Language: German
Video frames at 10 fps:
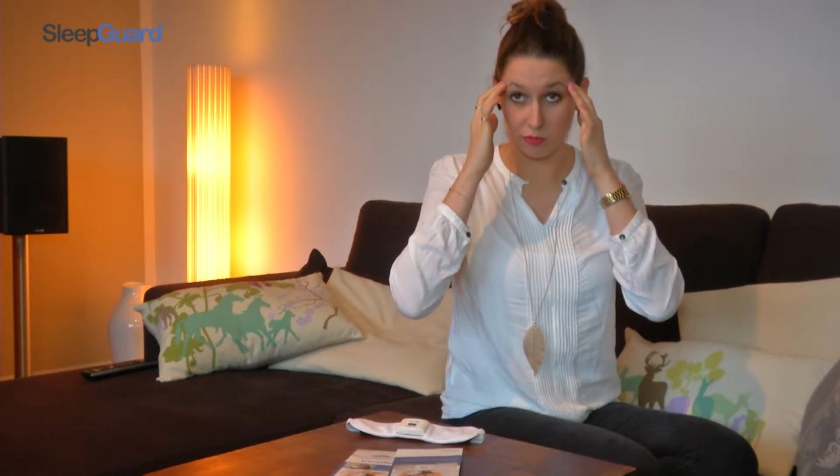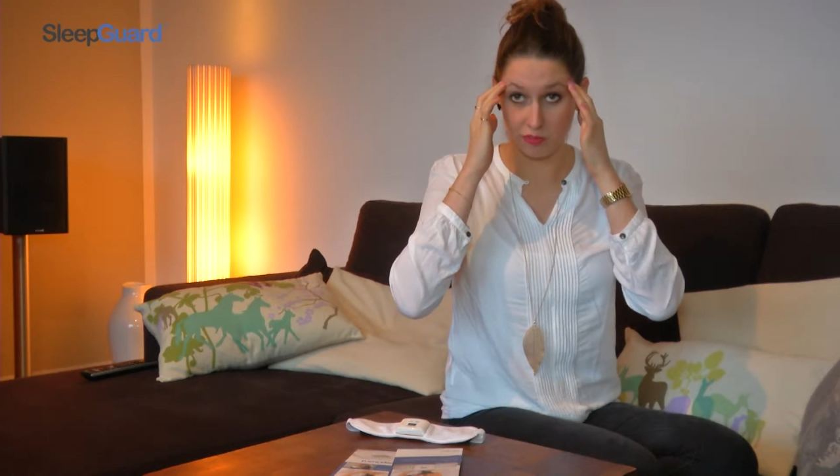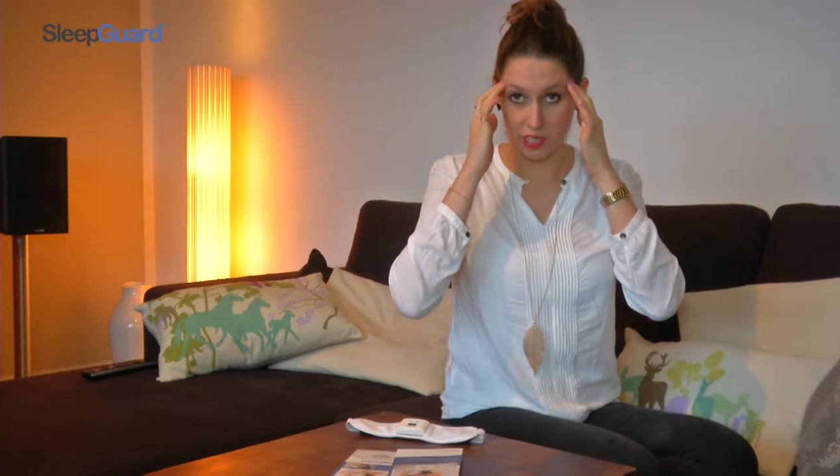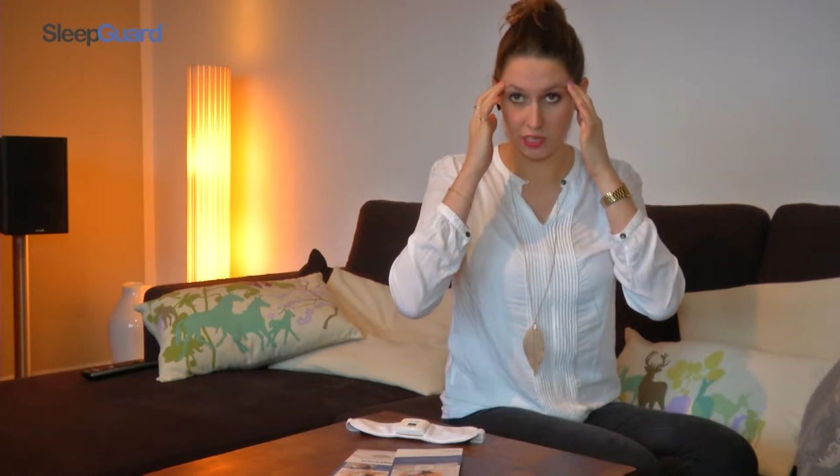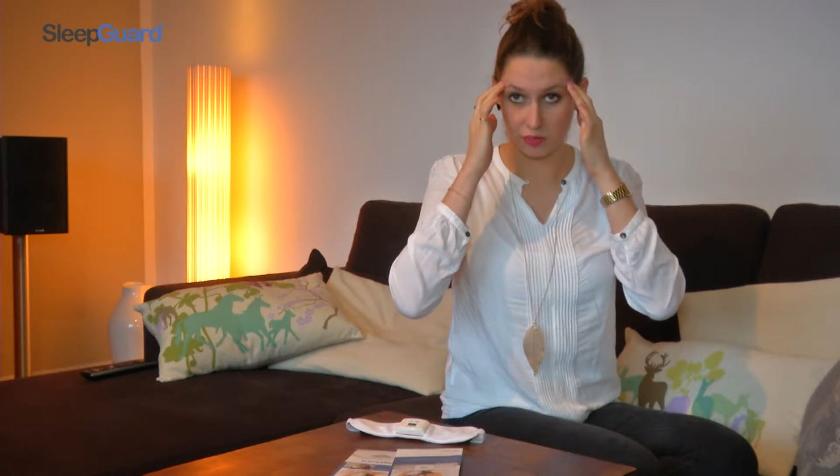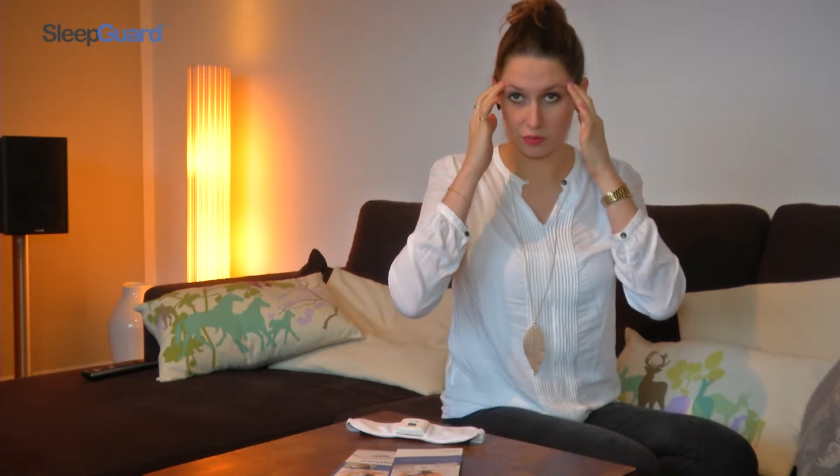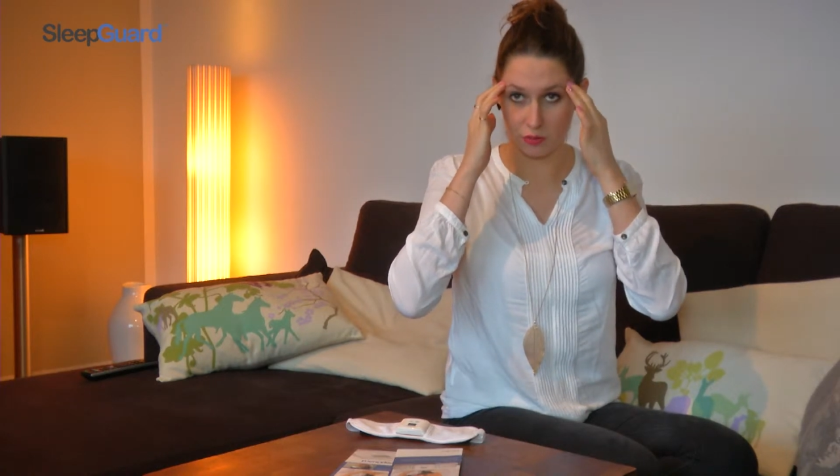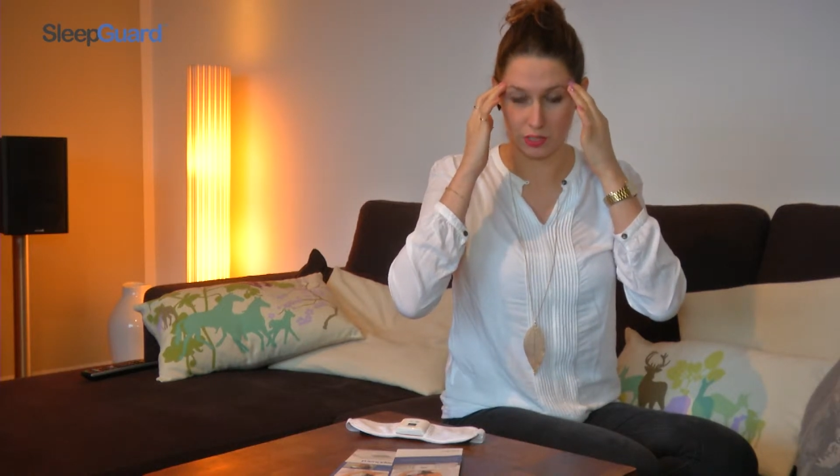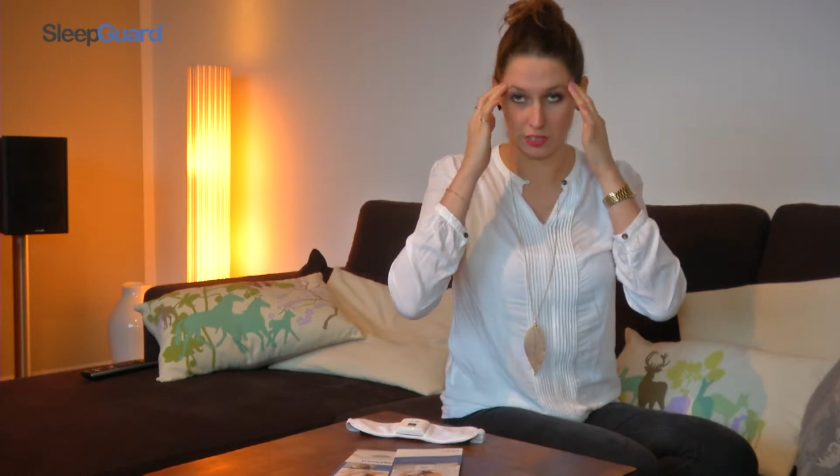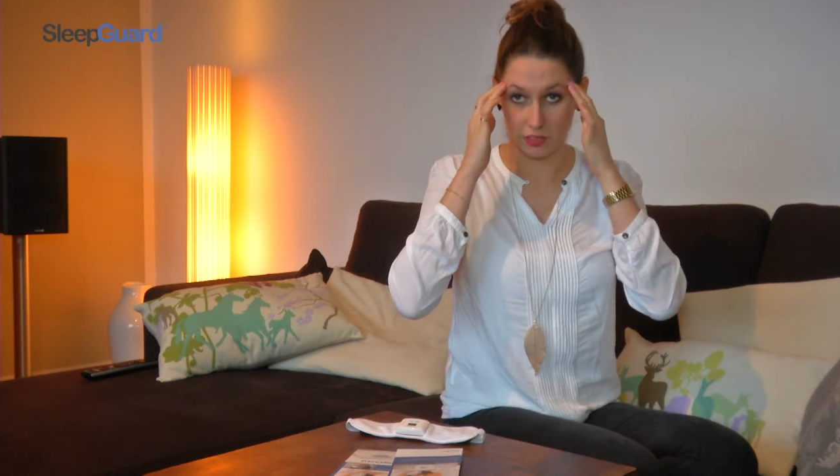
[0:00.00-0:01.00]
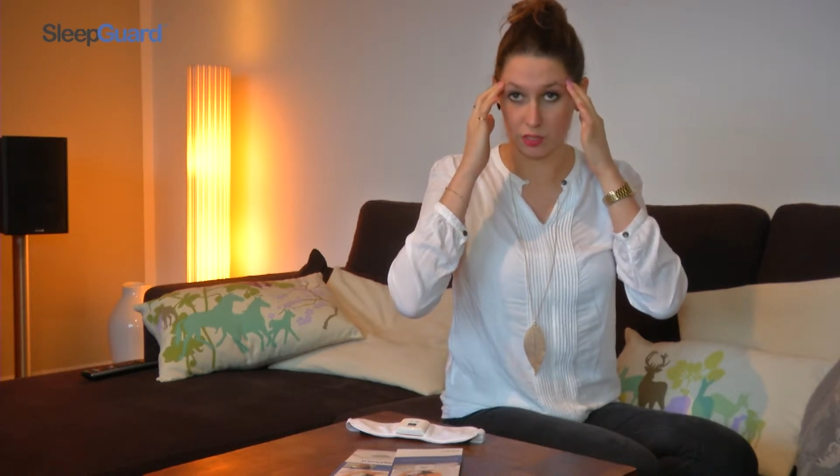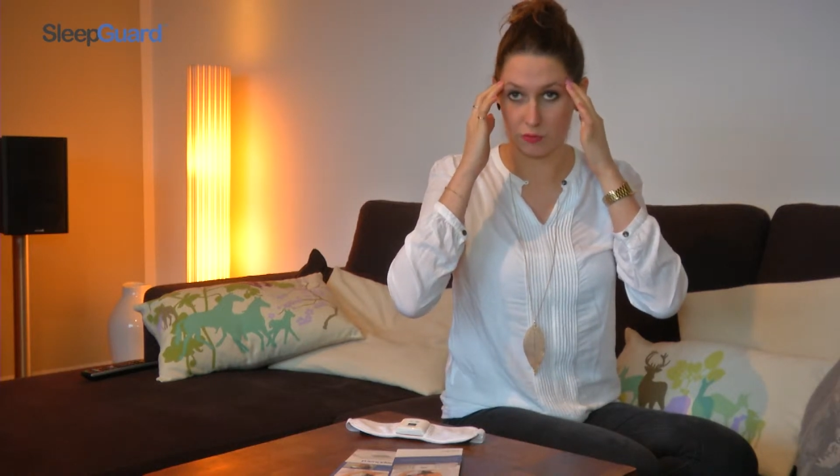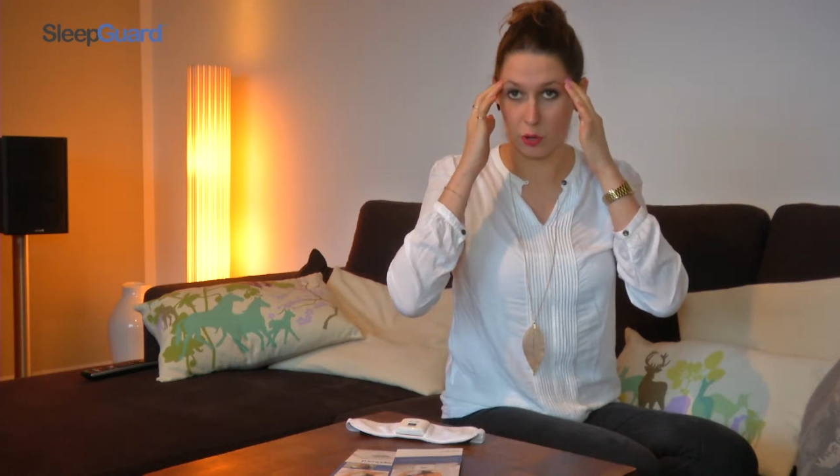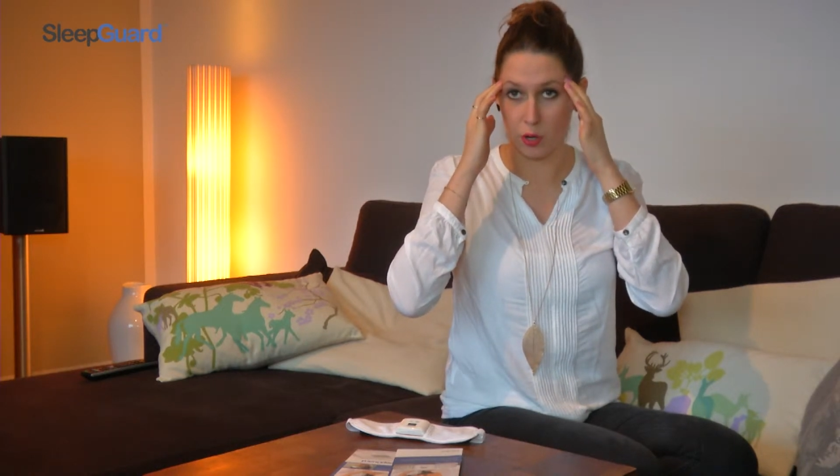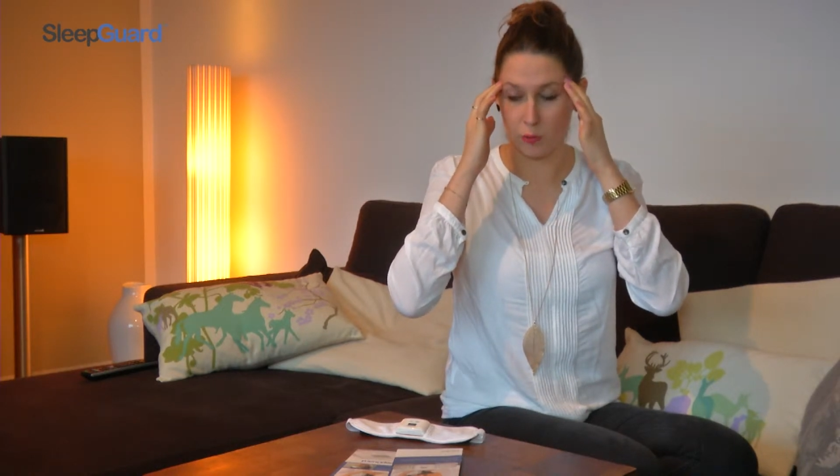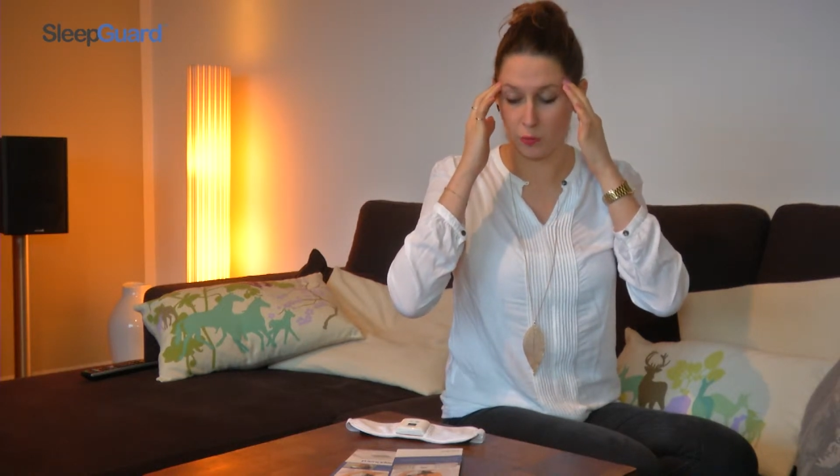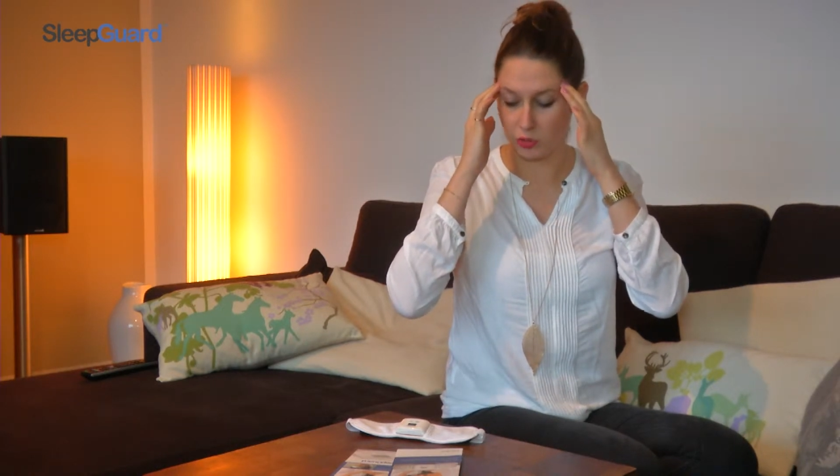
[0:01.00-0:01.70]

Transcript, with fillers: bewegen und dass sie sich wölben.